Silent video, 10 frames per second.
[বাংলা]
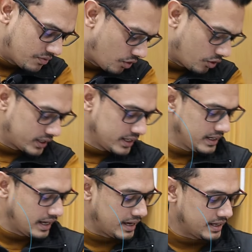ফোরটিন
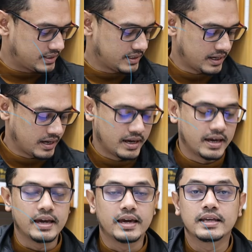এইচ
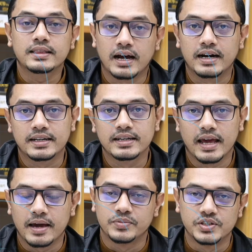এ থার্টিন
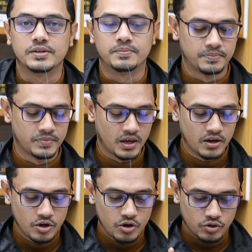এমজি
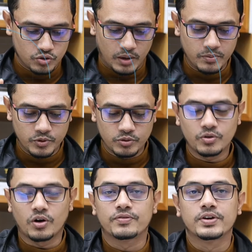সো আমি প্রথমে
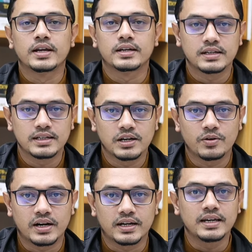কনফিগারেশনে
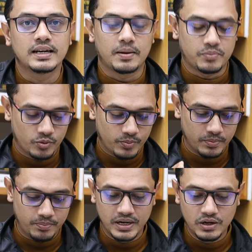যাওয়ার আগে
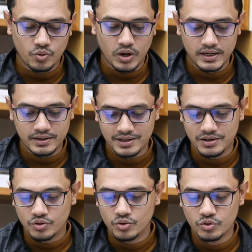ল্যাপটপের বিল্ড কোয়ালিটি
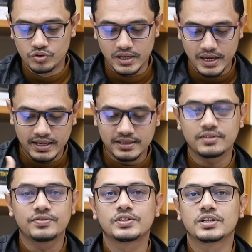লুকস
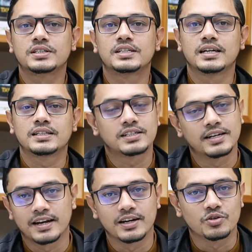এক্সট্রা ফিচার্স কি আছে
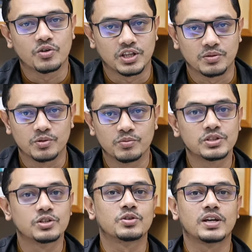সেটা নিয়ে একটু কথা বলবো
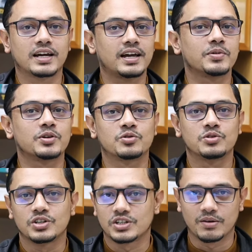যেহেতু এর আগে আমি কিছু
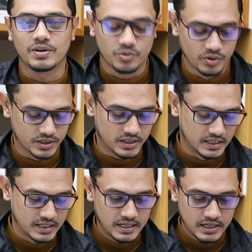জিনিস কভার করেছি
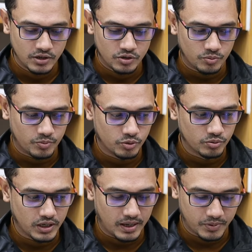তো
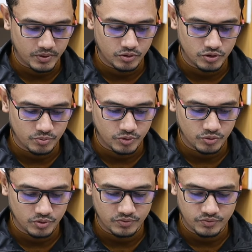প্রথমত ল্যাপটপটা হচ্ছে
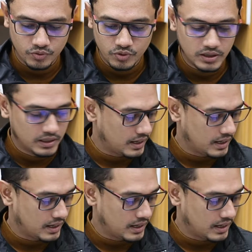প্রথমত ফুল